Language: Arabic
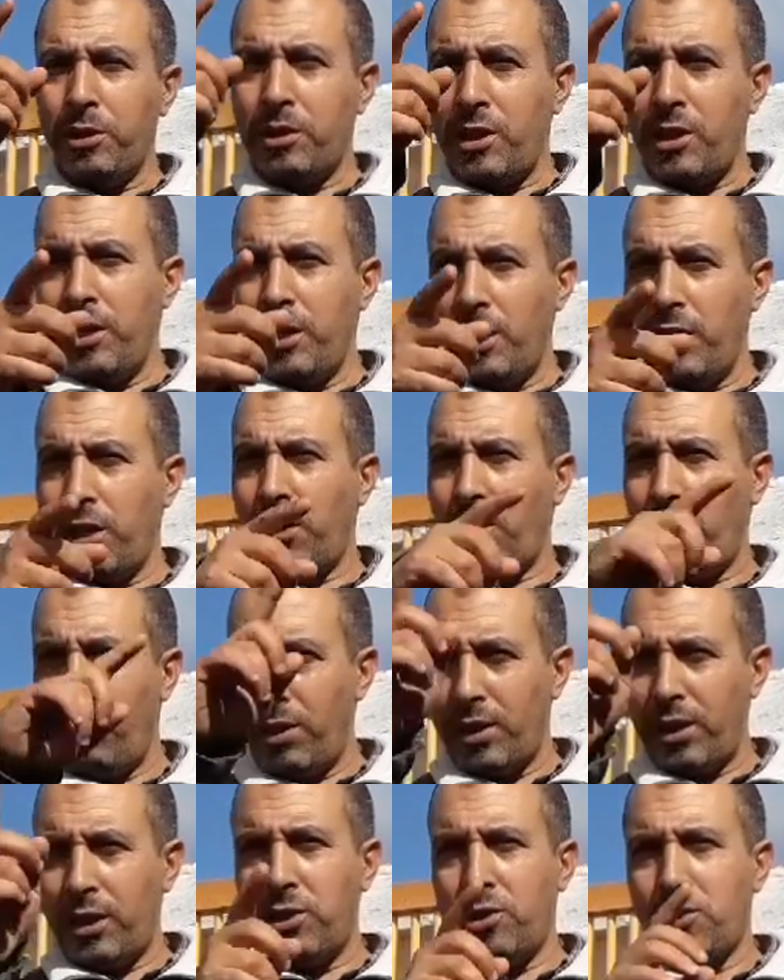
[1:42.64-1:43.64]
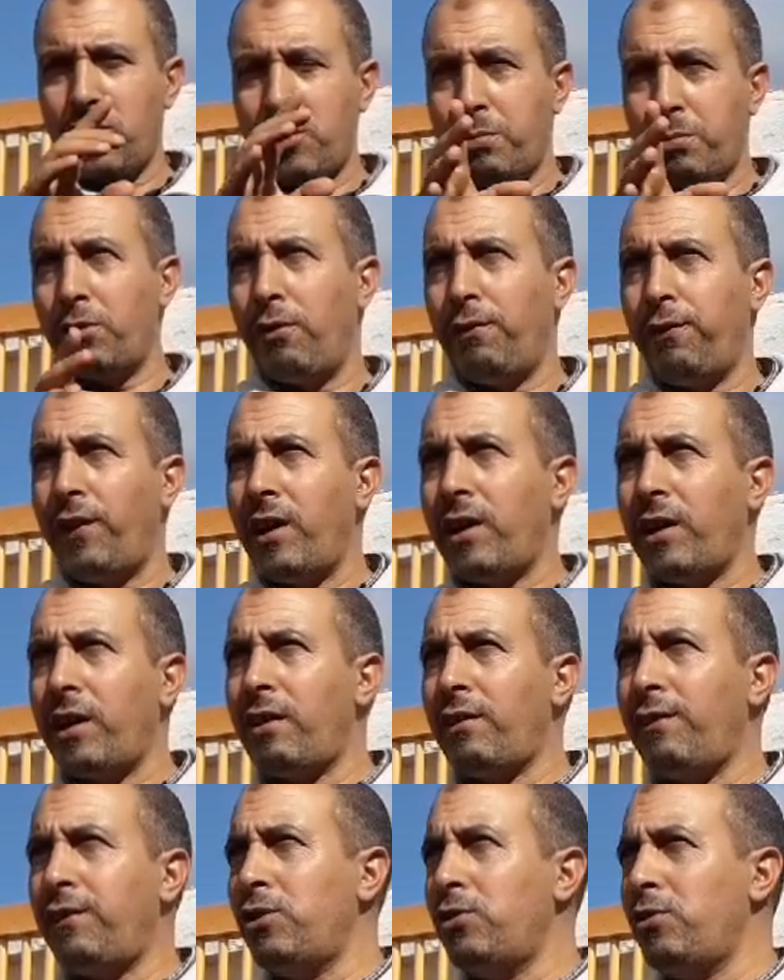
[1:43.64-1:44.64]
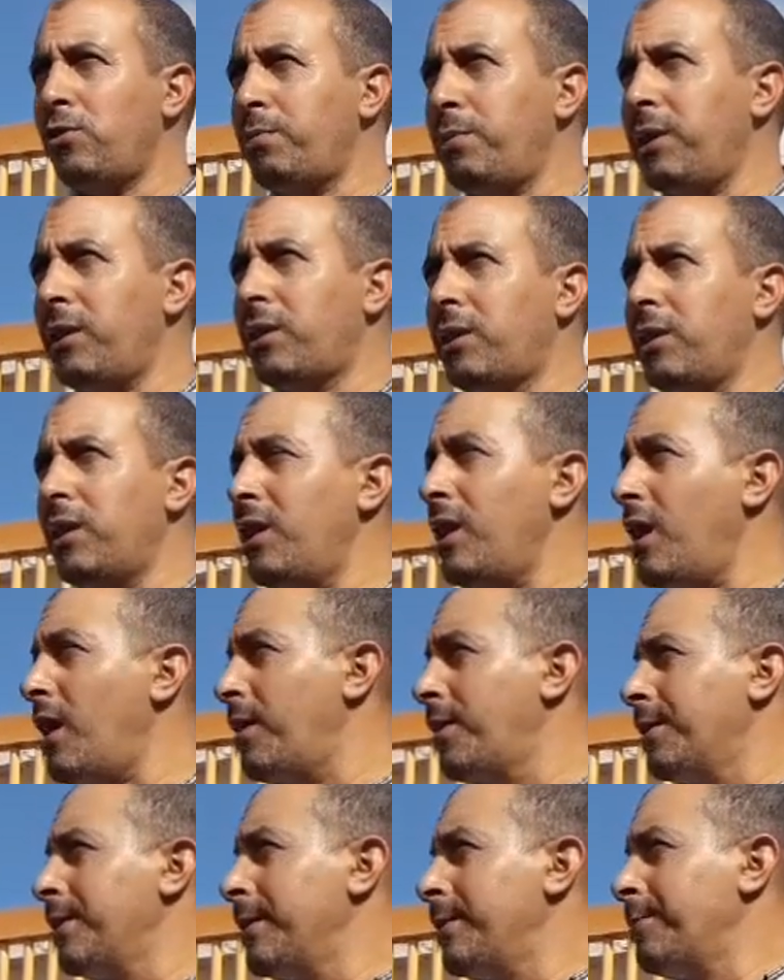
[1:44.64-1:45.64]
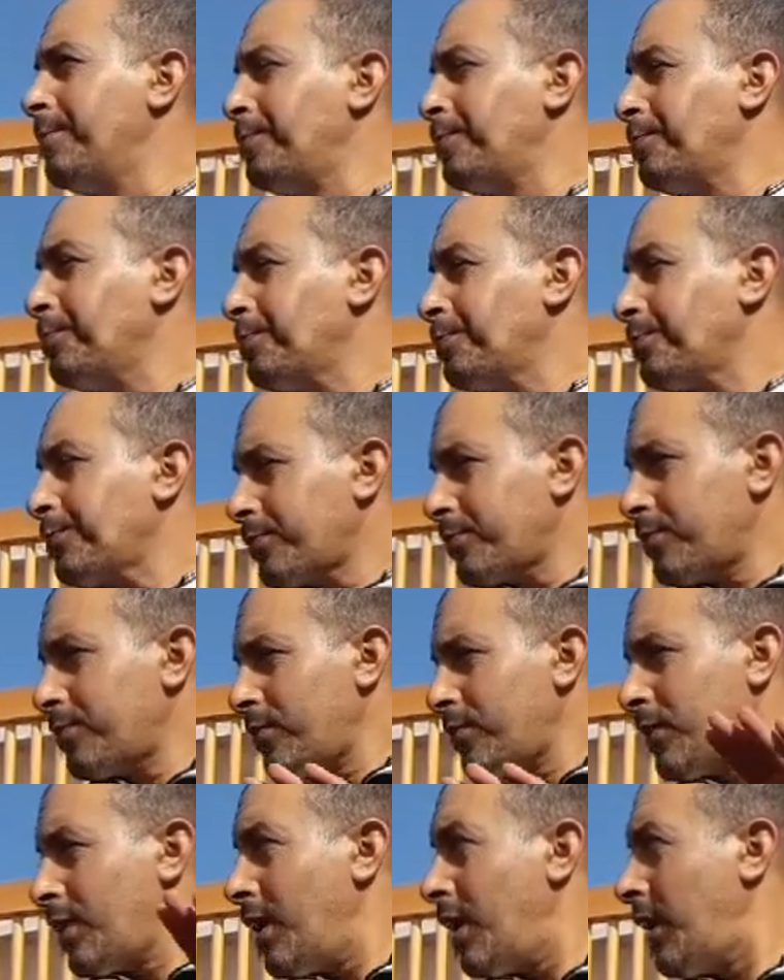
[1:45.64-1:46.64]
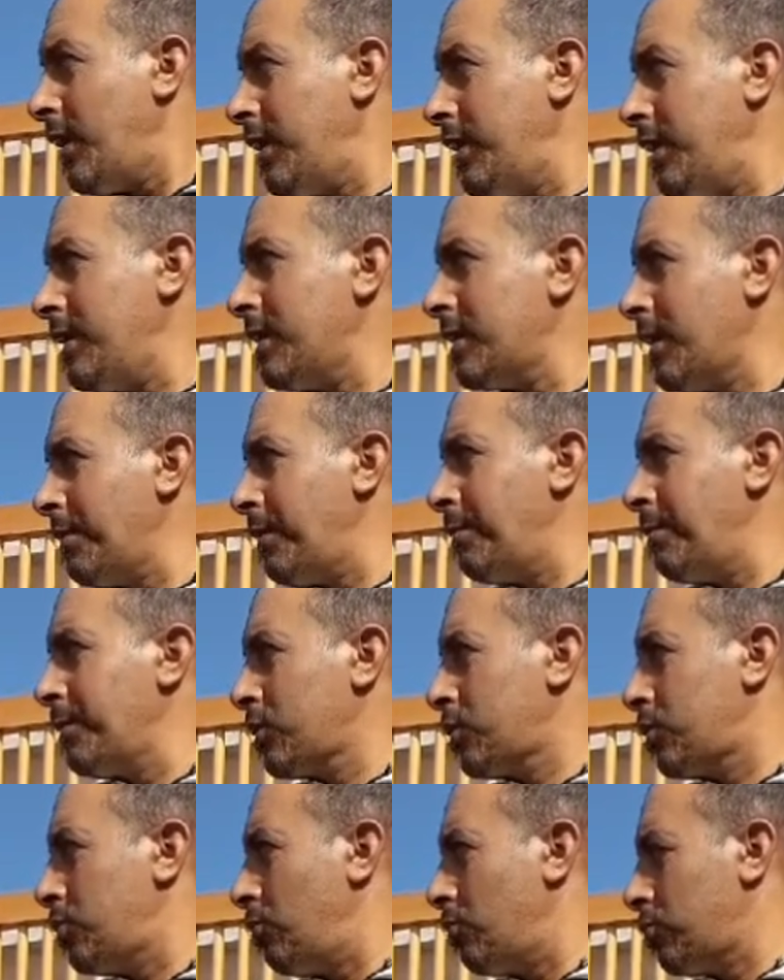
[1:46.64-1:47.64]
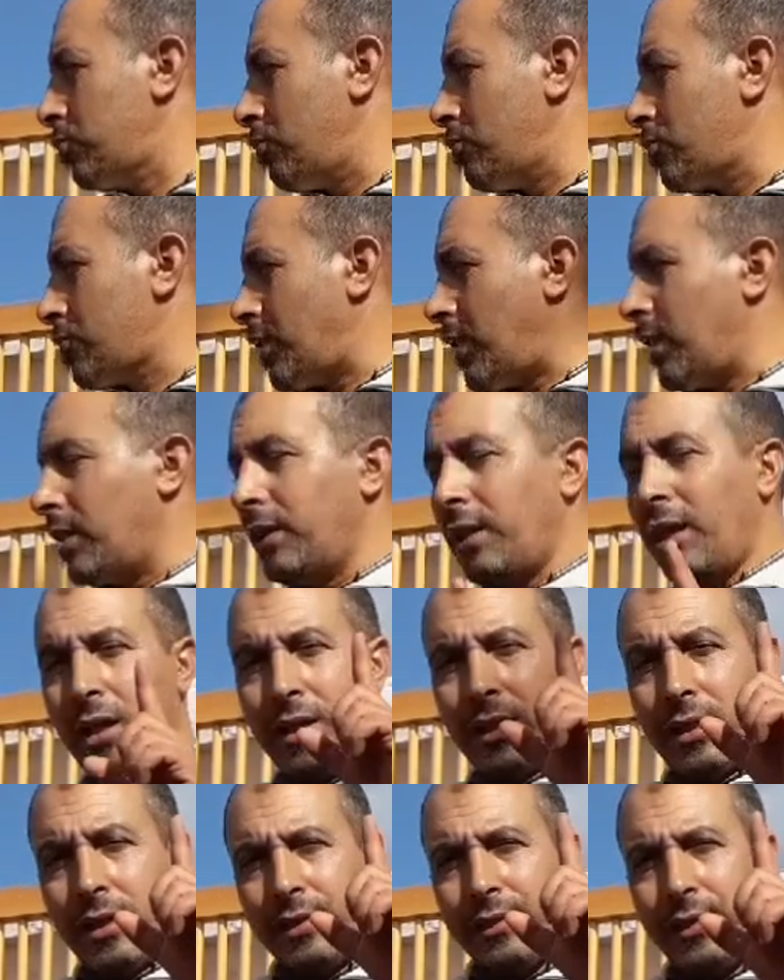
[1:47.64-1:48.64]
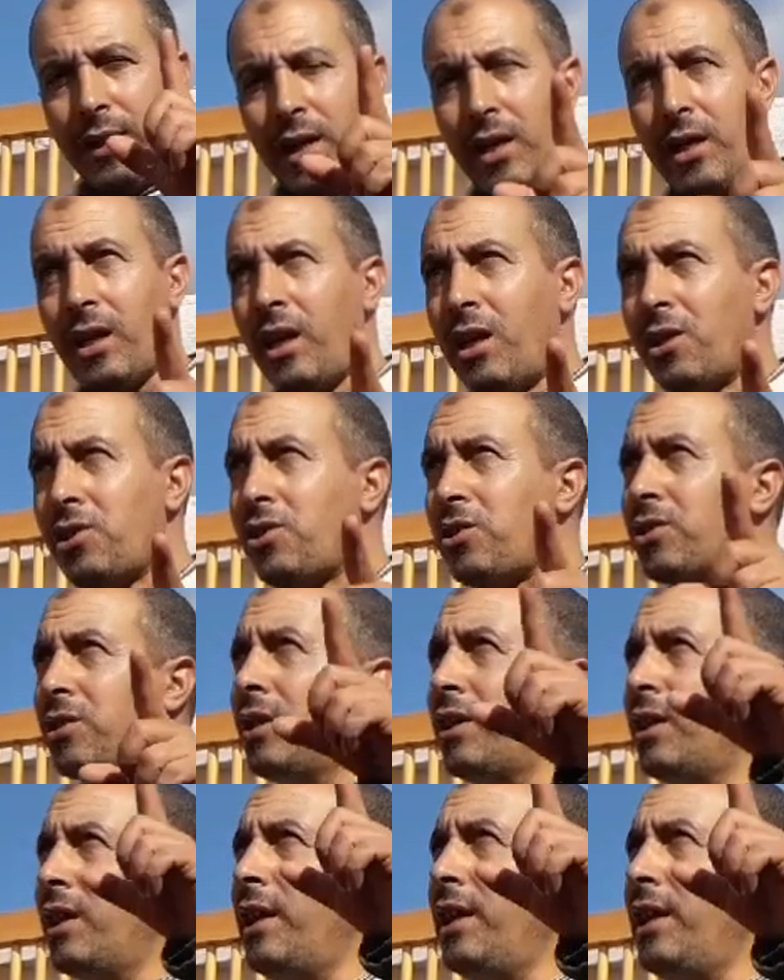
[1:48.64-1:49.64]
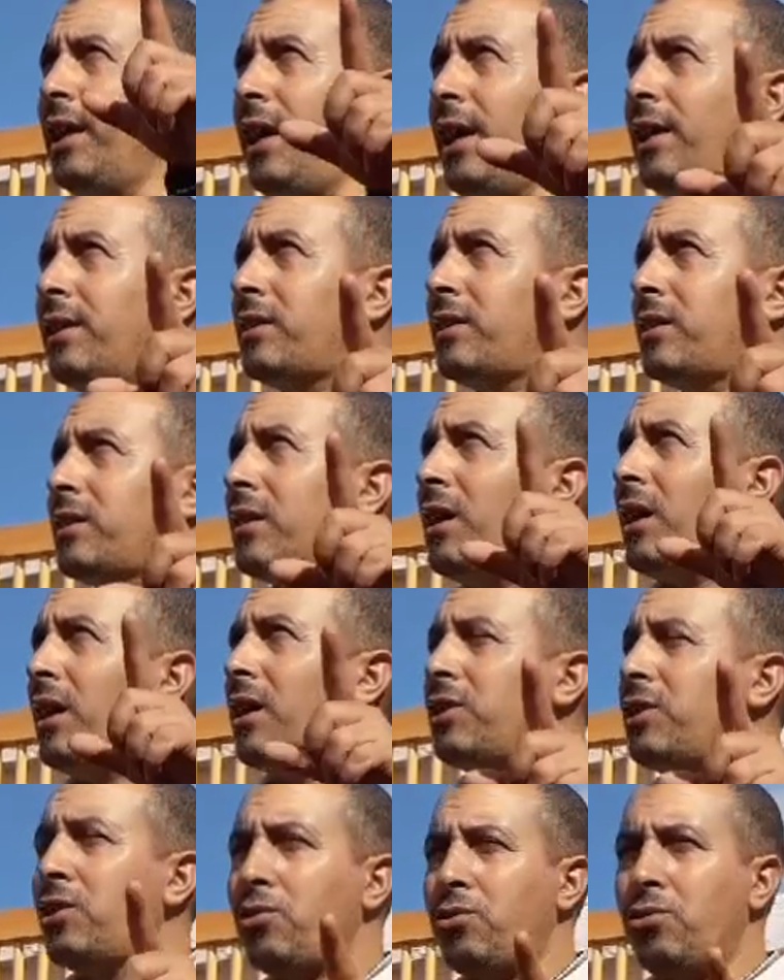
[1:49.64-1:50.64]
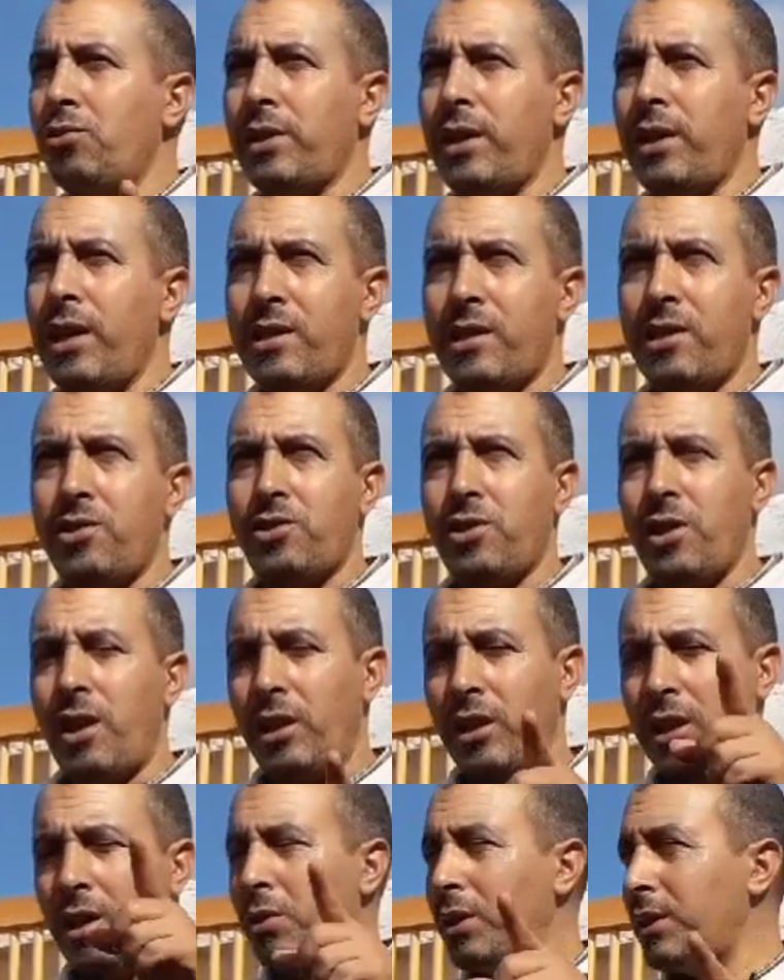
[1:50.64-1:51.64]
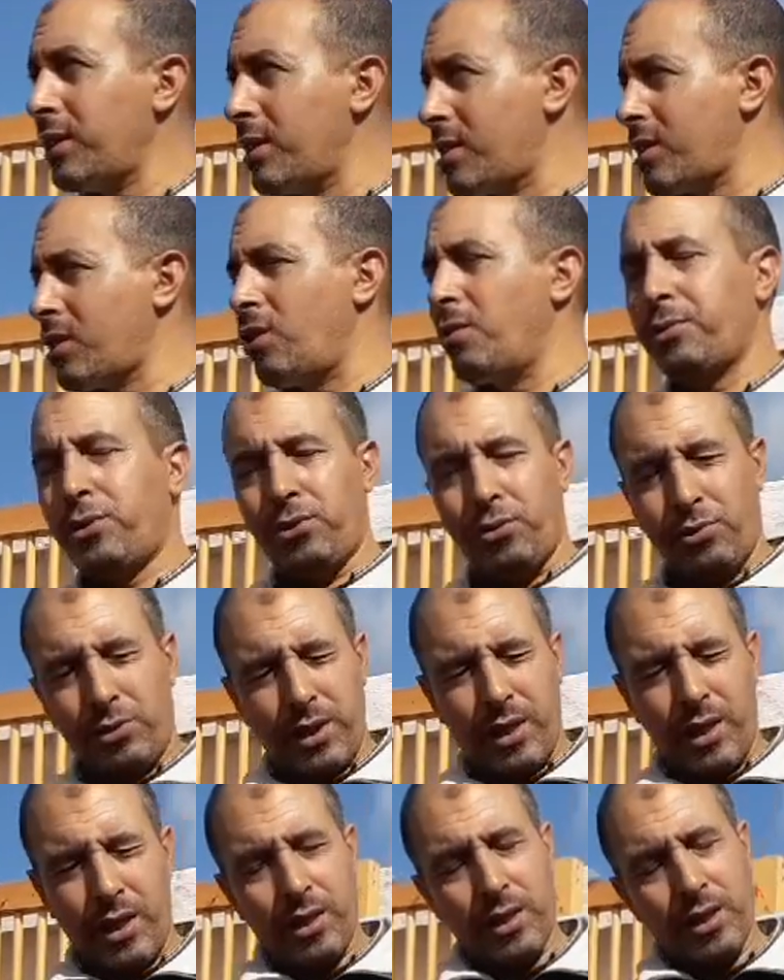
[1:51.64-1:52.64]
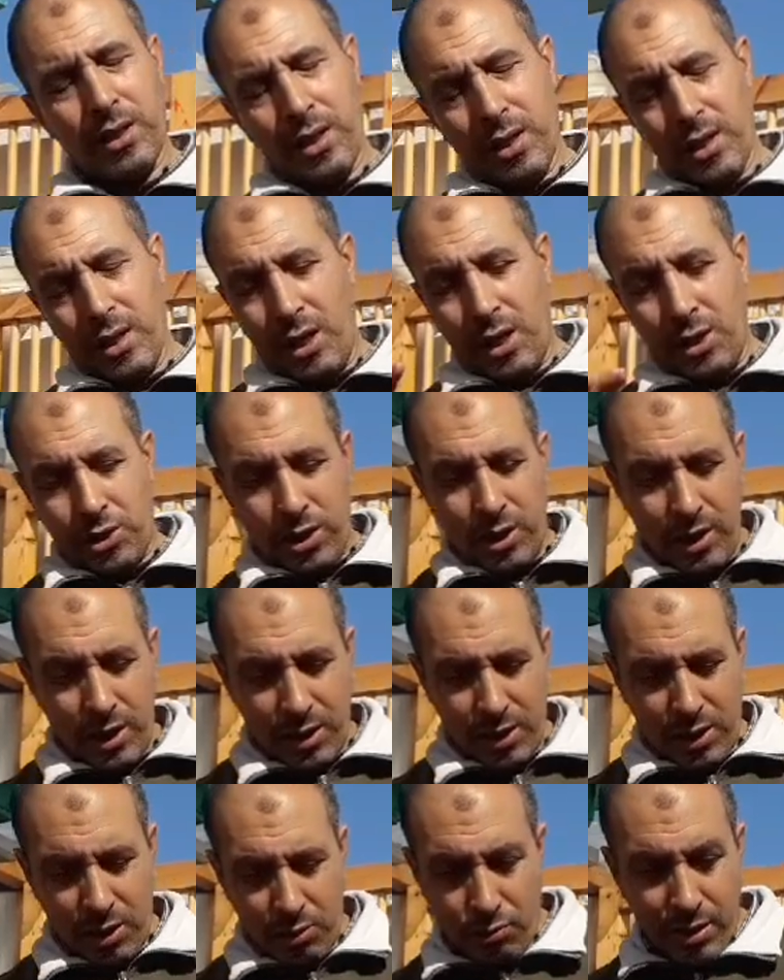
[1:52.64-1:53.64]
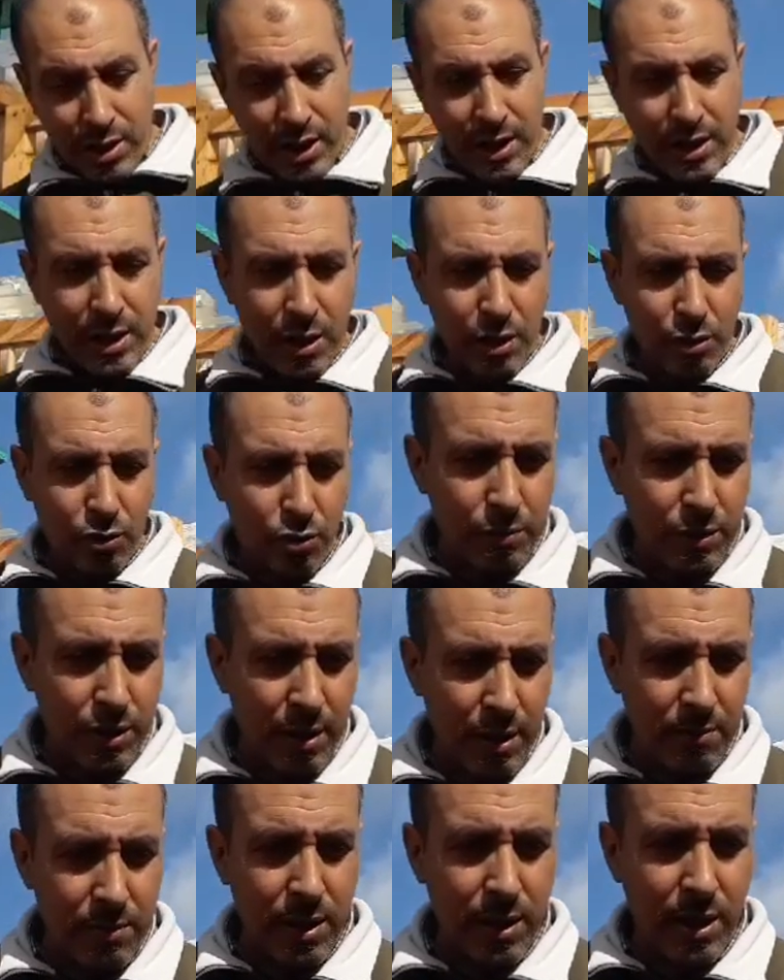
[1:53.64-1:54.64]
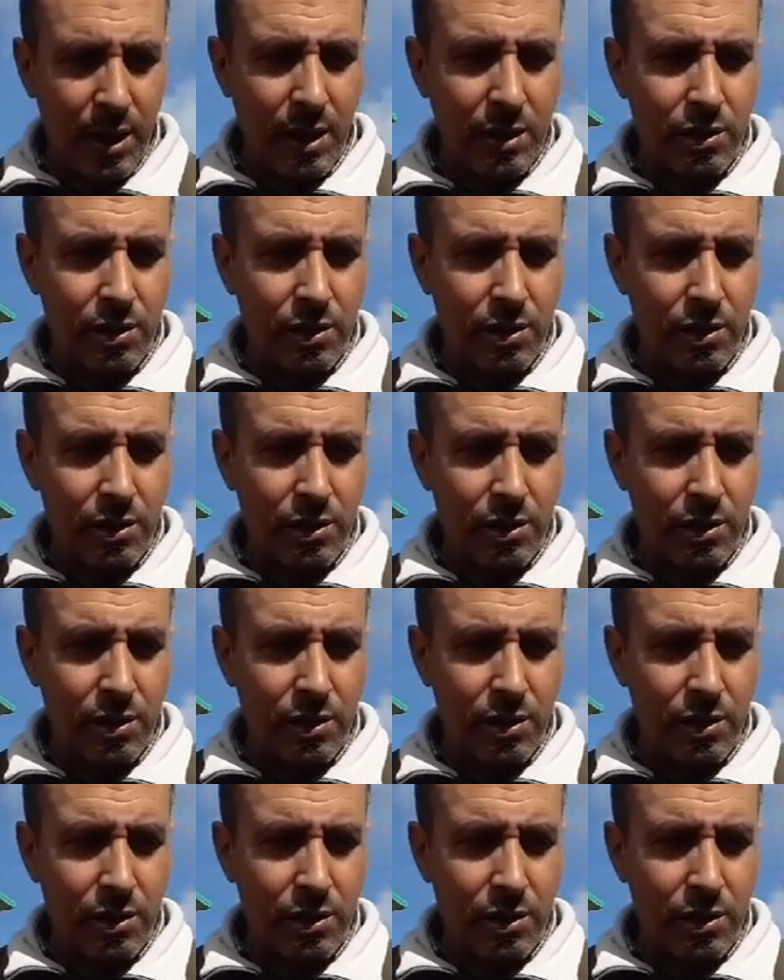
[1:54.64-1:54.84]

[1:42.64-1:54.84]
تحيه الاخوان غادي نجبدهم في اخر الفيديو باذن الله خلينا دابا من الضوء ان شاء الله نهاراش الحد غادي نكون جالس ان شاء الله وغادي نصاوب الضو ديالي هادشي اللي كاين وتحيه لكم جميعا